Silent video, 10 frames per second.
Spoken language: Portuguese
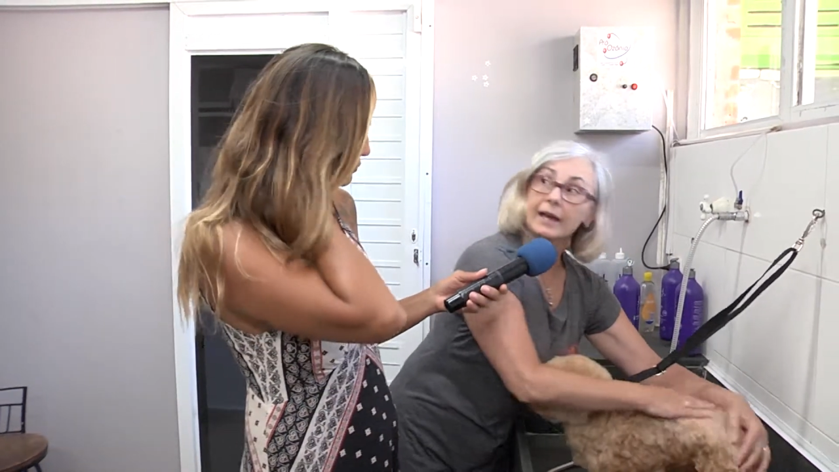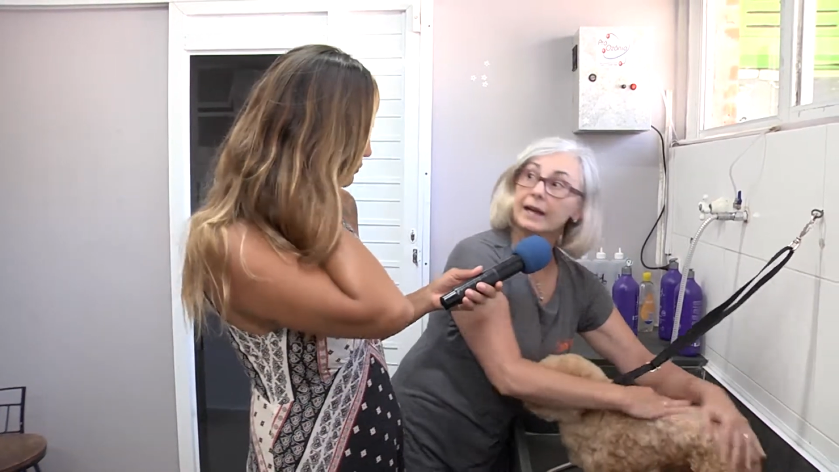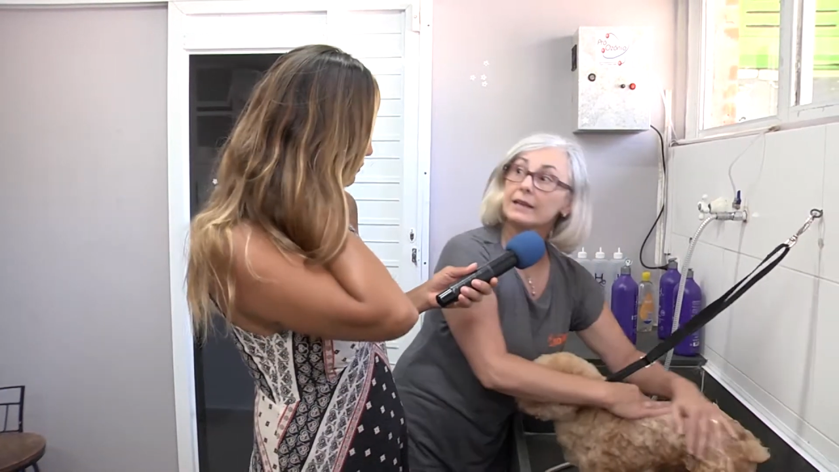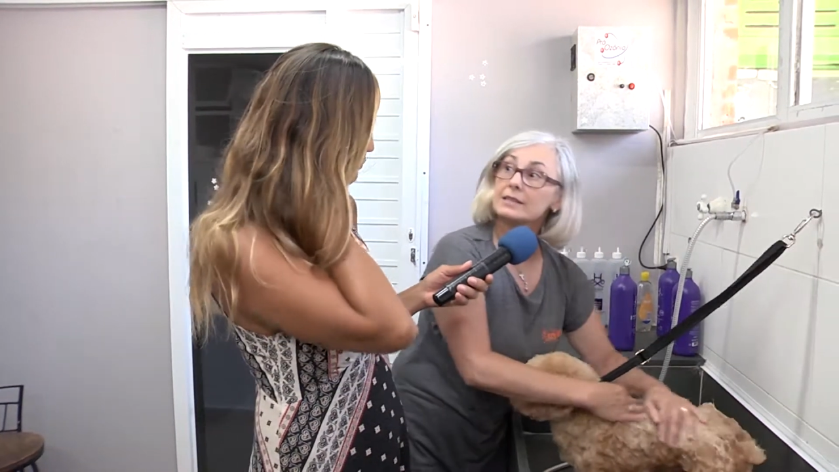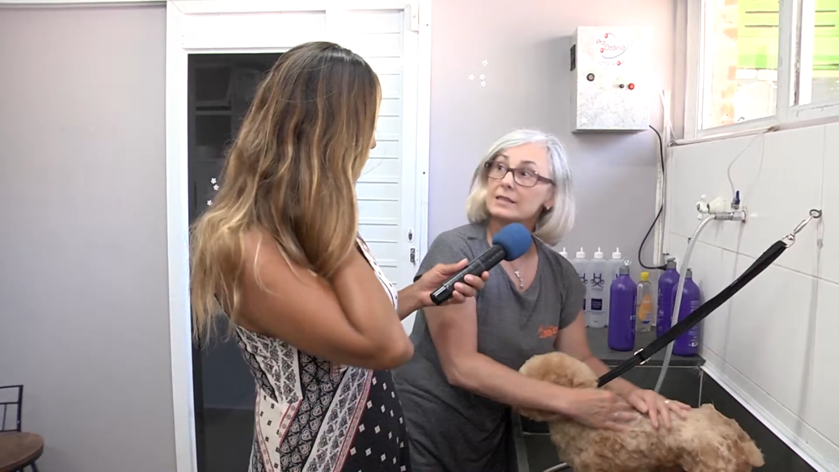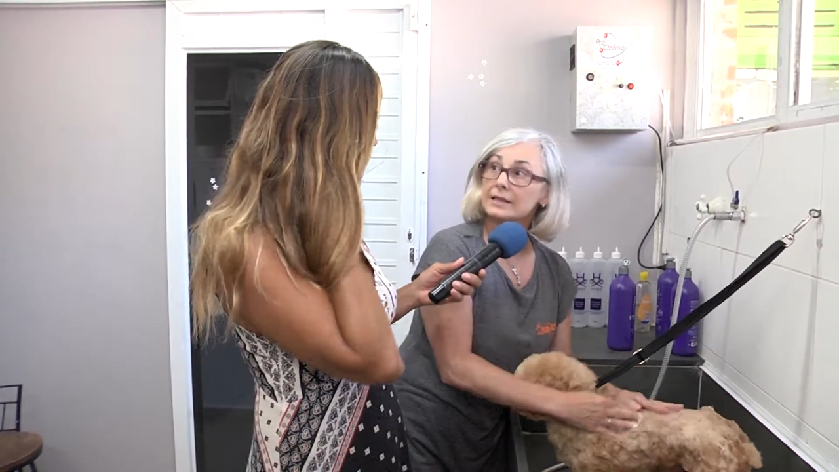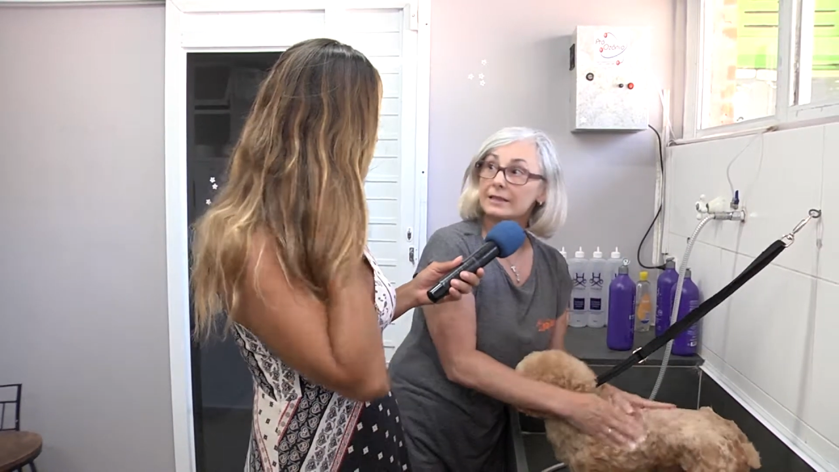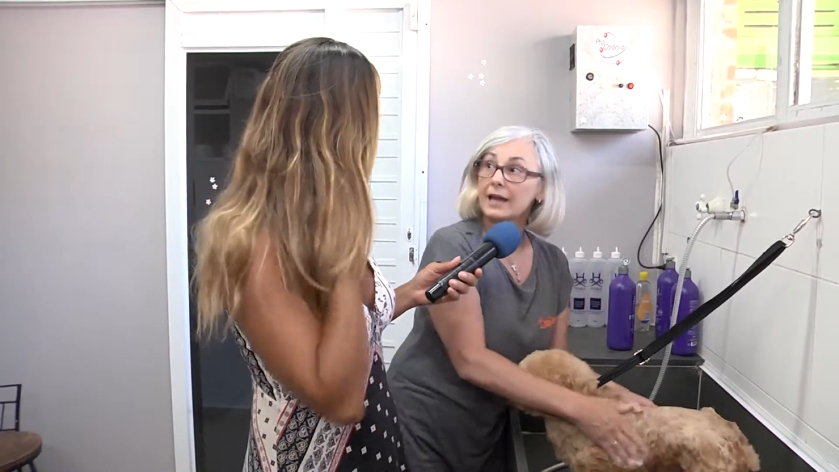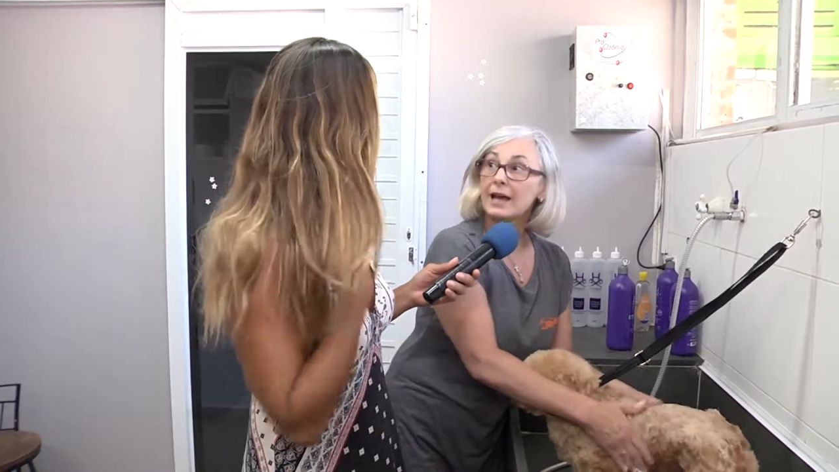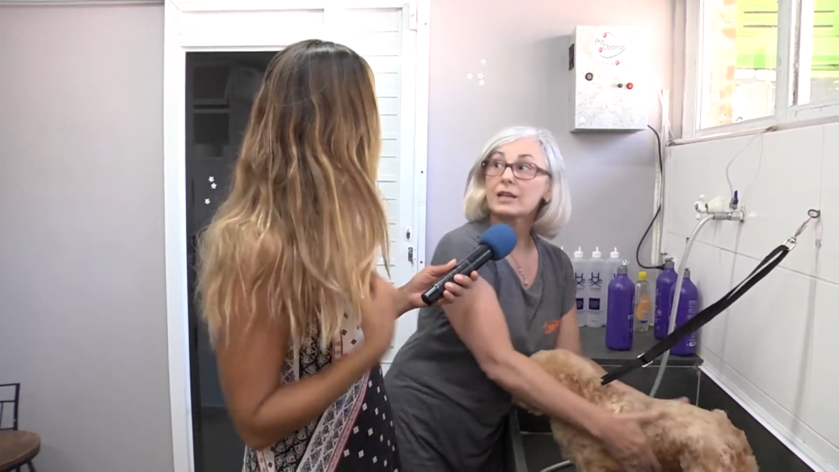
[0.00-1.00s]
a
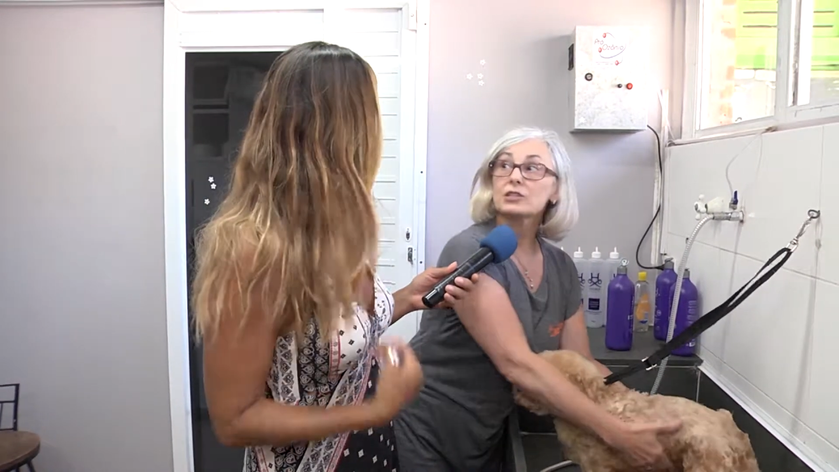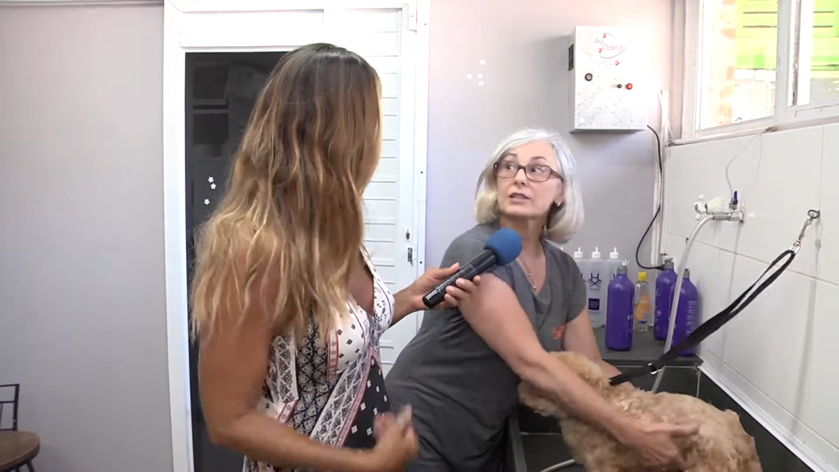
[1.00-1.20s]
ansiedade